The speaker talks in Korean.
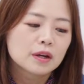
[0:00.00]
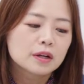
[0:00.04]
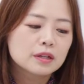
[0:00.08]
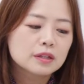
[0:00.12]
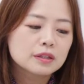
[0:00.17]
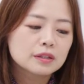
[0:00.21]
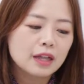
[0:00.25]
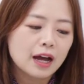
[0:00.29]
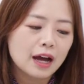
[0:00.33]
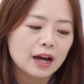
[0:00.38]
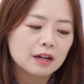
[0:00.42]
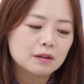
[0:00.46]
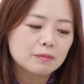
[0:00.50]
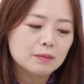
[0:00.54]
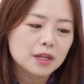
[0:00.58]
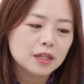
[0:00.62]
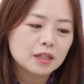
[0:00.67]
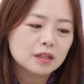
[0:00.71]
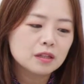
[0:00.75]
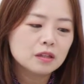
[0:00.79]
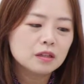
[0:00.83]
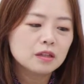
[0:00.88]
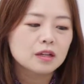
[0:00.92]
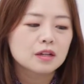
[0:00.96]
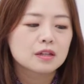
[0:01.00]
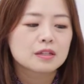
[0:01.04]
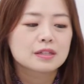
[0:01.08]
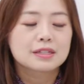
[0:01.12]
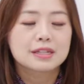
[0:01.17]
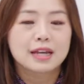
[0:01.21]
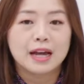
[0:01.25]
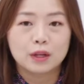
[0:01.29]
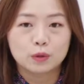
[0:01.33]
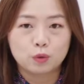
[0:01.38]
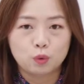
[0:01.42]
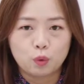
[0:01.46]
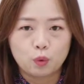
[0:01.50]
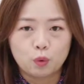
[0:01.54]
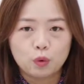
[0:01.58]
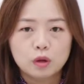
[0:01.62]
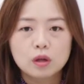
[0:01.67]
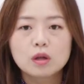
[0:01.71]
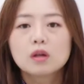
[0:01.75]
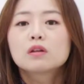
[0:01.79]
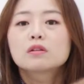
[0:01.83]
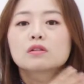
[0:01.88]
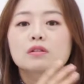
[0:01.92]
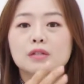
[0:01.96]
그 다음에는 자동
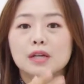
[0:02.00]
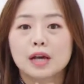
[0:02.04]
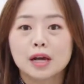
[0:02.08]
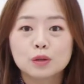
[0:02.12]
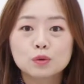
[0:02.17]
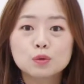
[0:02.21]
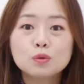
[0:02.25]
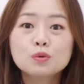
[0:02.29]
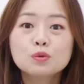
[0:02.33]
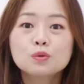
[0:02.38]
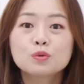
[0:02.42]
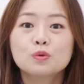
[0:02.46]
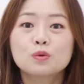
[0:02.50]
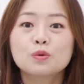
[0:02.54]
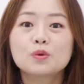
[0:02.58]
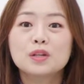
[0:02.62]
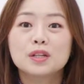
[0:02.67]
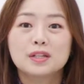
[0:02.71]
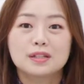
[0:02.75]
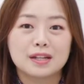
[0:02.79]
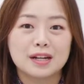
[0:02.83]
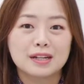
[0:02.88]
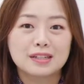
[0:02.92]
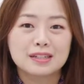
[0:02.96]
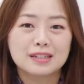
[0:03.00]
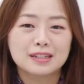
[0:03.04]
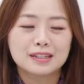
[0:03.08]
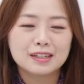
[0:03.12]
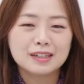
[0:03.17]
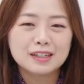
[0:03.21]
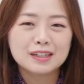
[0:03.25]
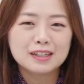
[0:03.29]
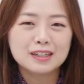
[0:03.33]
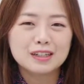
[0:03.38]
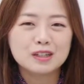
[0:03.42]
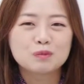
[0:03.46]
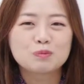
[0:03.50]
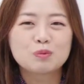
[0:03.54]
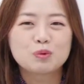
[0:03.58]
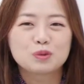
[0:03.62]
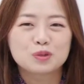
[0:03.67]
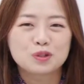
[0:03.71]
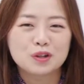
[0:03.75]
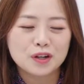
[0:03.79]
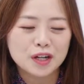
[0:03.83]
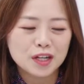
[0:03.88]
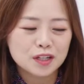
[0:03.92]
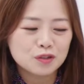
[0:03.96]
자동으로 이 사진을
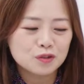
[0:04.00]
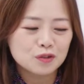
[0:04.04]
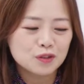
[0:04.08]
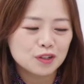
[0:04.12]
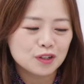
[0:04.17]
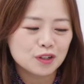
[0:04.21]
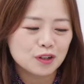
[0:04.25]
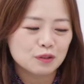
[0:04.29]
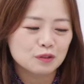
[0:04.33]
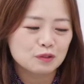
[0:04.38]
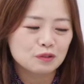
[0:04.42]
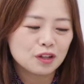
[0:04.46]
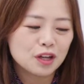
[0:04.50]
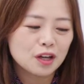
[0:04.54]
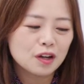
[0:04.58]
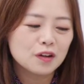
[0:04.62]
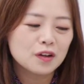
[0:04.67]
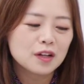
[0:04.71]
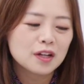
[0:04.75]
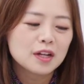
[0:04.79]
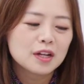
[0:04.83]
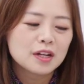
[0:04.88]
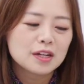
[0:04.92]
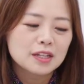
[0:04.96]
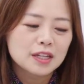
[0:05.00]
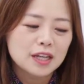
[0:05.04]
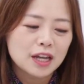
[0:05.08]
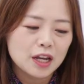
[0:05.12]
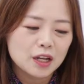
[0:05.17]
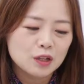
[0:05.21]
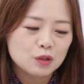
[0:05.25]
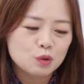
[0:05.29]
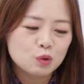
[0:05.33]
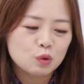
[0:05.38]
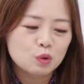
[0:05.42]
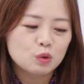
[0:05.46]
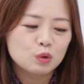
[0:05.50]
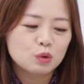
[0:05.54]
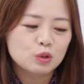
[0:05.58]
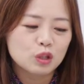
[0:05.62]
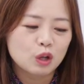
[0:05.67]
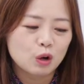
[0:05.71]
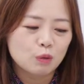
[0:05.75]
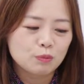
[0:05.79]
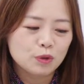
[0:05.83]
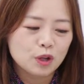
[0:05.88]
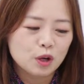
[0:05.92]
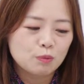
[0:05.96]
보정해 주는 거고요. 계속
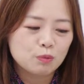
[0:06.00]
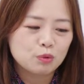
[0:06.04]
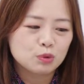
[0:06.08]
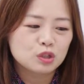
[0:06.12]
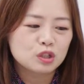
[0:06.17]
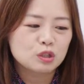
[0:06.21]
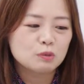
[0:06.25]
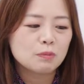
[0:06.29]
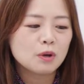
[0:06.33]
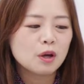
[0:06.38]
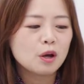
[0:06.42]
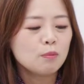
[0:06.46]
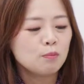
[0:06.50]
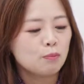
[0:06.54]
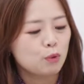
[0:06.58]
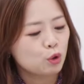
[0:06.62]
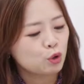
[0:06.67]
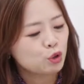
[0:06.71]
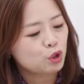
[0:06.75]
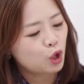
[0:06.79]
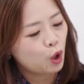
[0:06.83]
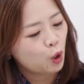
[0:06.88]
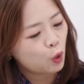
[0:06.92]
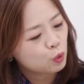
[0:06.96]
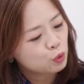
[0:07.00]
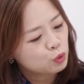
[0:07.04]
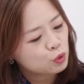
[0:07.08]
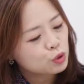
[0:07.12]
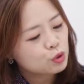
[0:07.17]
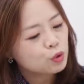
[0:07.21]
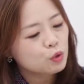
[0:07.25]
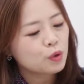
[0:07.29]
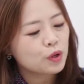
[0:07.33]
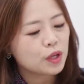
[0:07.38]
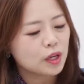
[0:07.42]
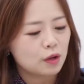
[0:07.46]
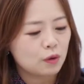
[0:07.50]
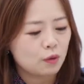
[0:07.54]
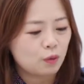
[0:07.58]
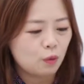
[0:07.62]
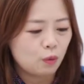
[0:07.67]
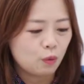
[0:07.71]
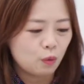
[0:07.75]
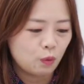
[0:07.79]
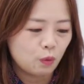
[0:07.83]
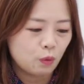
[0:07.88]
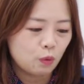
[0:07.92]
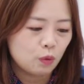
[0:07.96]
넘겨보시면 뭐 겨울도
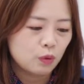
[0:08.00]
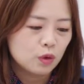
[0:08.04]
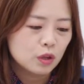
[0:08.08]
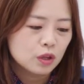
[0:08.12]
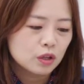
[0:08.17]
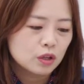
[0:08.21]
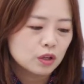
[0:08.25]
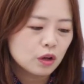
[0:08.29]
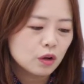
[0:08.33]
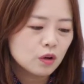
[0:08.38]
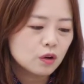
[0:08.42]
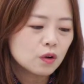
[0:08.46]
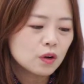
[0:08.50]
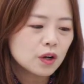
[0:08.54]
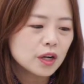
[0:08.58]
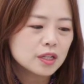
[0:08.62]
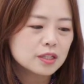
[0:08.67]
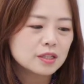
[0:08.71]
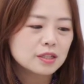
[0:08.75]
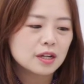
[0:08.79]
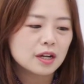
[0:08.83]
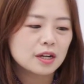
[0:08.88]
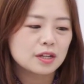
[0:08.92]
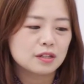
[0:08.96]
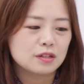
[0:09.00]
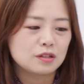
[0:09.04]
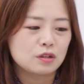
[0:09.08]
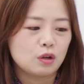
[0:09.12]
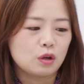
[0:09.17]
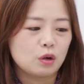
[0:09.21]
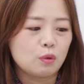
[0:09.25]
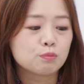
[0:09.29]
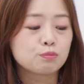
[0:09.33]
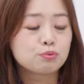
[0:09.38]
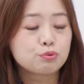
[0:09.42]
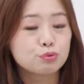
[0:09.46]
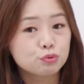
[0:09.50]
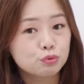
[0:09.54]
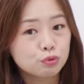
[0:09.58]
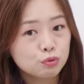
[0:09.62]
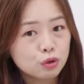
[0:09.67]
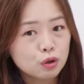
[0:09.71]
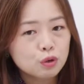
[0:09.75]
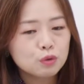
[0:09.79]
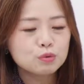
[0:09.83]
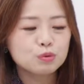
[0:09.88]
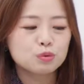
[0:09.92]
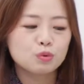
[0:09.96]
있고 여러 가지가 있어요.
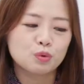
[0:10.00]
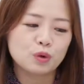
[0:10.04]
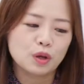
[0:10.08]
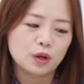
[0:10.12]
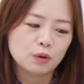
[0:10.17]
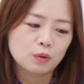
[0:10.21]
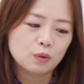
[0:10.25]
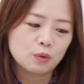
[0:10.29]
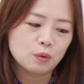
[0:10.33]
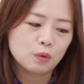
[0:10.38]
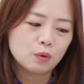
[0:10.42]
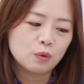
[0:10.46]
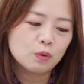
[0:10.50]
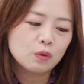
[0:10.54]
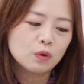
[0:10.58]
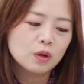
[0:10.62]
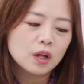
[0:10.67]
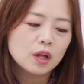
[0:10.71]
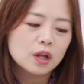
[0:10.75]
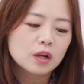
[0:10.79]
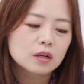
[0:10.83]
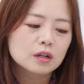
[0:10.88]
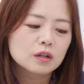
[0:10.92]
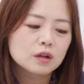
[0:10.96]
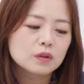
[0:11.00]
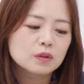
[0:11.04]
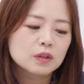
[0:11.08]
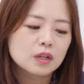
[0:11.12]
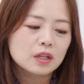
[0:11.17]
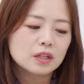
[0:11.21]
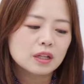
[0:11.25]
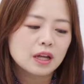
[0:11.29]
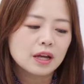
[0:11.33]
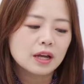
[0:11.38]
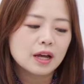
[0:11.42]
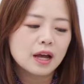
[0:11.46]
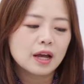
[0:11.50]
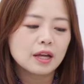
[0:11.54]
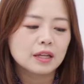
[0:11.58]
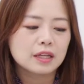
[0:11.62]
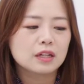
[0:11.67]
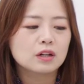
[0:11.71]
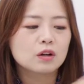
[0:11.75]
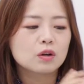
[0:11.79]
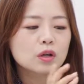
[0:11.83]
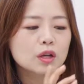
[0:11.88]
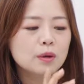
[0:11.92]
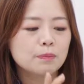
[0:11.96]
부드러운도 있고 그런데 내가
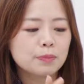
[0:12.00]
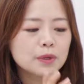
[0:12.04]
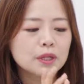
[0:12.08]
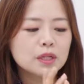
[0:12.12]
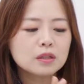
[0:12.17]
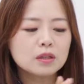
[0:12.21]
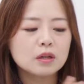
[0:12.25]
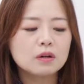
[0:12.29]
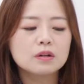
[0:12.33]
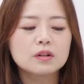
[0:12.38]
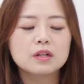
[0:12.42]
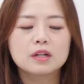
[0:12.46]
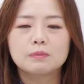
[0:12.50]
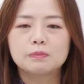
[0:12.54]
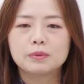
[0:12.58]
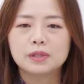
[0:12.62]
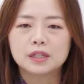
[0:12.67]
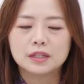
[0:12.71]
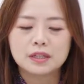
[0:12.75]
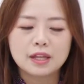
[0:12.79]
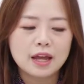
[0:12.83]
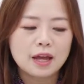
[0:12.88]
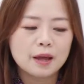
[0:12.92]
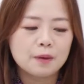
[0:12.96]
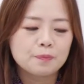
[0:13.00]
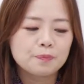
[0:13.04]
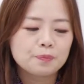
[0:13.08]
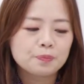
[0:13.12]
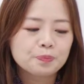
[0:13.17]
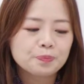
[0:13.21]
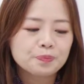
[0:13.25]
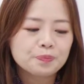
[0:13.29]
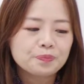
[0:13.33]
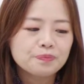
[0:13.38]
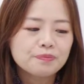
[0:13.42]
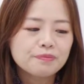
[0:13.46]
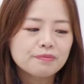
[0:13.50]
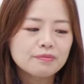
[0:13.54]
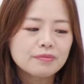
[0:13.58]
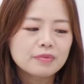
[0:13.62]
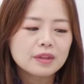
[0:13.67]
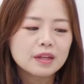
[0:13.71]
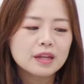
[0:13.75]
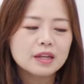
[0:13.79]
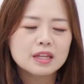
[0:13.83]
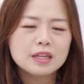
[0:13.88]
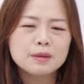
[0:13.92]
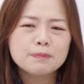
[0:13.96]
이렇게 필터를 입힐 때
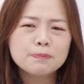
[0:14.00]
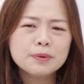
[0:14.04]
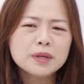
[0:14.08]
이